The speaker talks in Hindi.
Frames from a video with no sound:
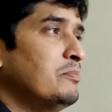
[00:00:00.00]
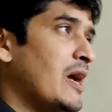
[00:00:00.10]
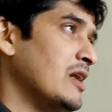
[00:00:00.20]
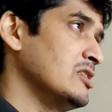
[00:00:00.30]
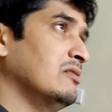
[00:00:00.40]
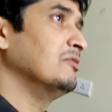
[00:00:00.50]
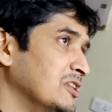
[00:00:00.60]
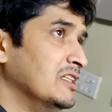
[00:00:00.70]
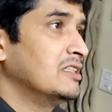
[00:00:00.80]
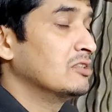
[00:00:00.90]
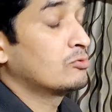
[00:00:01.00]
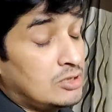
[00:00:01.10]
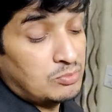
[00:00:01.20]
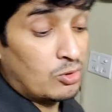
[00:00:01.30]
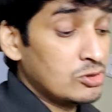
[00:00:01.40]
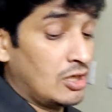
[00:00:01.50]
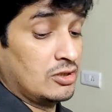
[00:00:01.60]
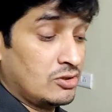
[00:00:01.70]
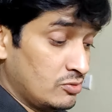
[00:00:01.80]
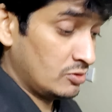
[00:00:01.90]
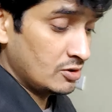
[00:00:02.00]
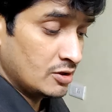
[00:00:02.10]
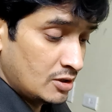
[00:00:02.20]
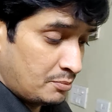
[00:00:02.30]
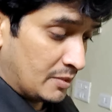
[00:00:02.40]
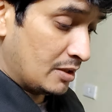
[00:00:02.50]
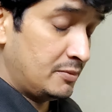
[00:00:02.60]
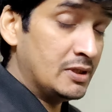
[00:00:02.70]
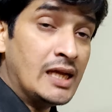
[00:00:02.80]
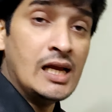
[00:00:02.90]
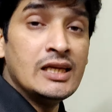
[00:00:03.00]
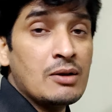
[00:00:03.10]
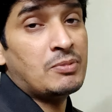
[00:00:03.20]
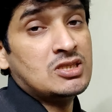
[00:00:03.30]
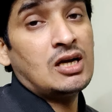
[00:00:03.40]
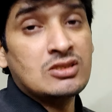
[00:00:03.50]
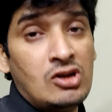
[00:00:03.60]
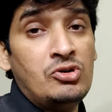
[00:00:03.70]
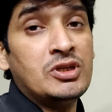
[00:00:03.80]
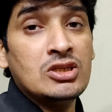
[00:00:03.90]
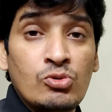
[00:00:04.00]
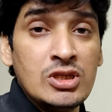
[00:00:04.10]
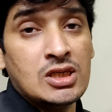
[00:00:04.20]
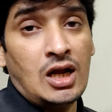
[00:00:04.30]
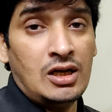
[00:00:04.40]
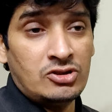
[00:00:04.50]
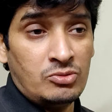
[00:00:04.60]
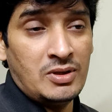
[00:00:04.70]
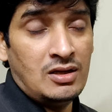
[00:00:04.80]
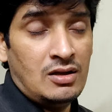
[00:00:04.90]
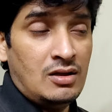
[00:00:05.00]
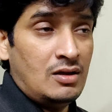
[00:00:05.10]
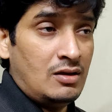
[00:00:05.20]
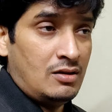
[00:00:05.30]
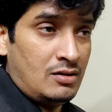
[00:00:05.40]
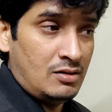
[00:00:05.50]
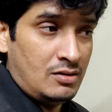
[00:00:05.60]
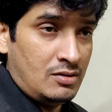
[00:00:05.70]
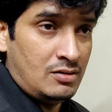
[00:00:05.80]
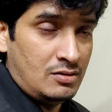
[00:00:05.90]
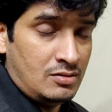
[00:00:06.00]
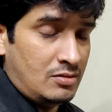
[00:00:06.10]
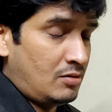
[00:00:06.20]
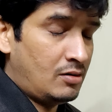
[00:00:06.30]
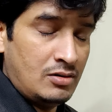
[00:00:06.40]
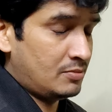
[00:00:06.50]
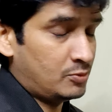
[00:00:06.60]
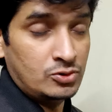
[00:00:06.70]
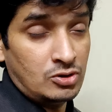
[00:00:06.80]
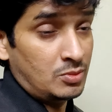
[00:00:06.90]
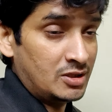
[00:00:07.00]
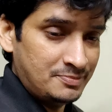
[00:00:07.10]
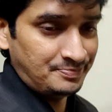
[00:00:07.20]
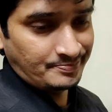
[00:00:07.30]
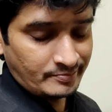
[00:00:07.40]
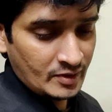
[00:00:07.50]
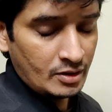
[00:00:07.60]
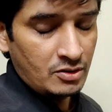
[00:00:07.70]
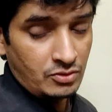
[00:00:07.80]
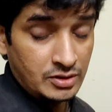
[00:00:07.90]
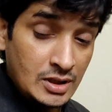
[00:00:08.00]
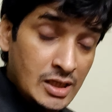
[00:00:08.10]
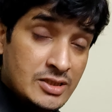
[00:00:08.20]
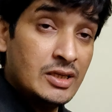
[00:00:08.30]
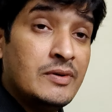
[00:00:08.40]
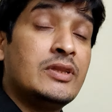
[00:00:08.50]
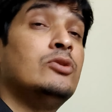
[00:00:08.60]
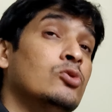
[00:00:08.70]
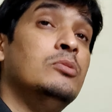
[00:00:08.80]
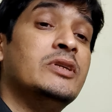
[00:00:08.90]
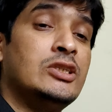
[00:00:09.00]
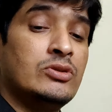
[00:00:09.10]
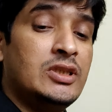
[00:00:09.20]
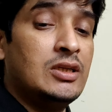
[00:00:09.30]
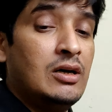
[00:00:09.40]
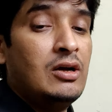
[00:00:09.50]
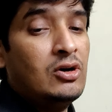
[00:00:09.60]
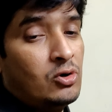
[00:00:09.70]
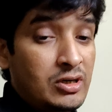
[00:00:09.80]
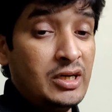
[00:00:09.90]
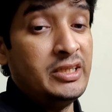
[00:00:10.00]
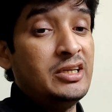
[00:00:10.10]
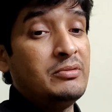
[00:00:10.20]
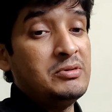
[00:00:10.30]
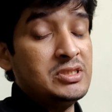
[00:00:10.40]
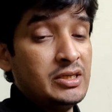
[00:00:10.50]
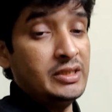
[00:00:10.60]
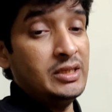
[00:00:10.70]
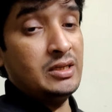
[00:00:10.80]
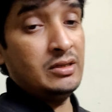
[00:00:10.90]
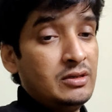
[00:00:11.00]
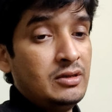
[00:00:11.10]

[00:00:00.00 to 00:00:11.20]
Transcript: रिपेयर जवाब दे देते हैं स्कूटी बहुत चलाता हूँ मतलब डेली के पचास किलोमीटर स्कूटी चला लेता हूँ मैं और पूछो मत और दिल्ली एनसीआर में इतनी धूल मिट्टी होती है ना और ठंडी हवा भी चल रही है